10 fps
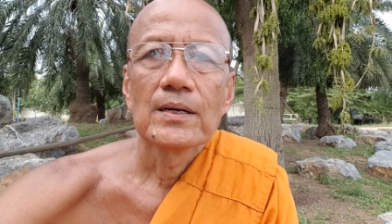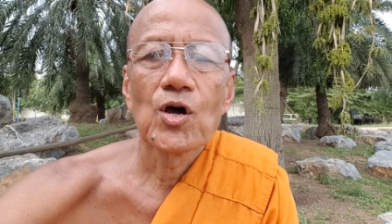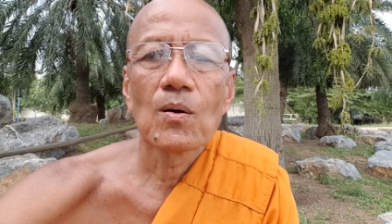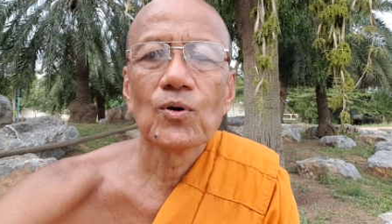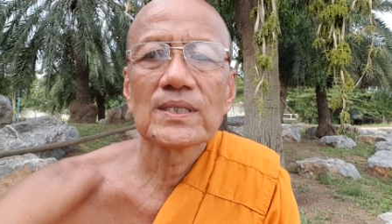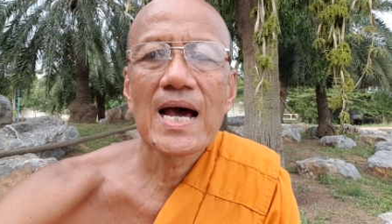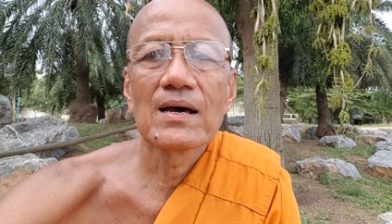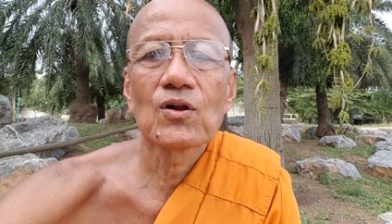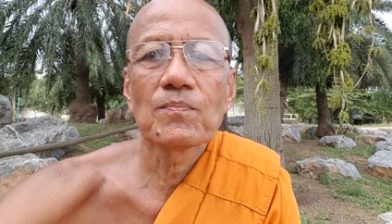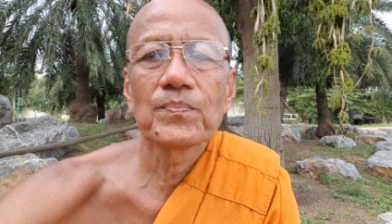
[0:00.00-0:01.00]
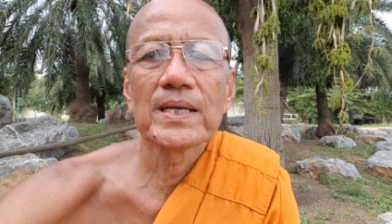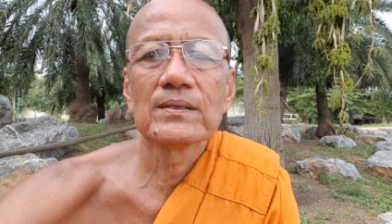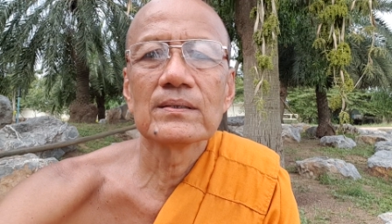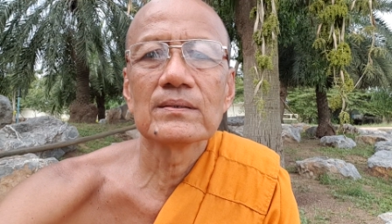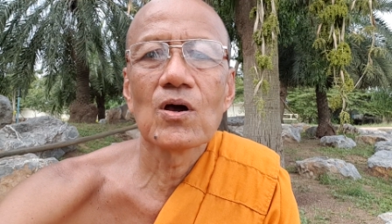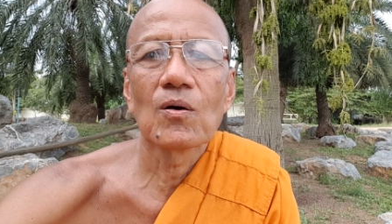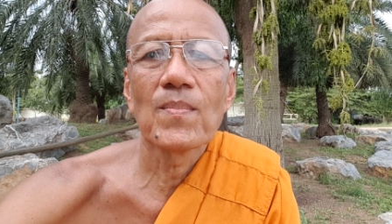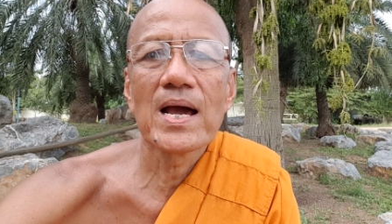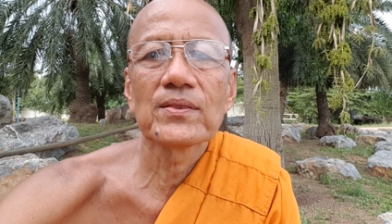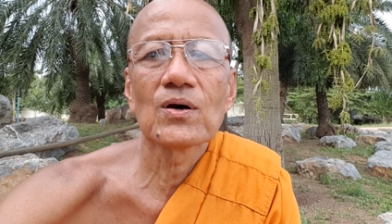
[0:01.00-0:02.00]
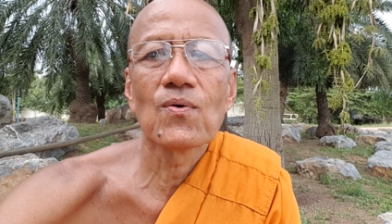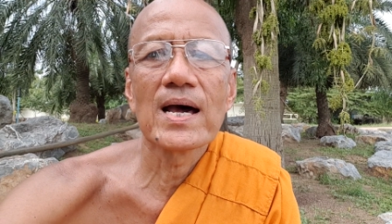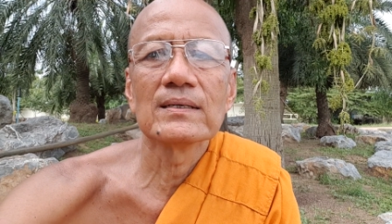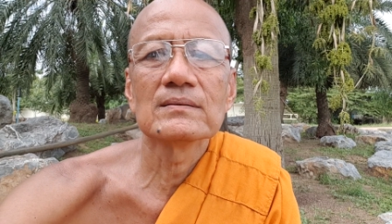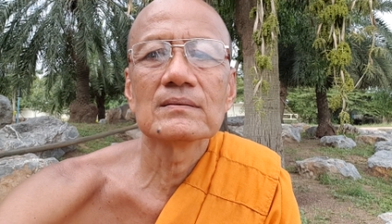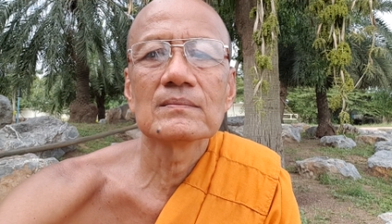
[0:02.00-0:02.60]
ดอกมณฑารบเป็นดอกไม้สวรรค์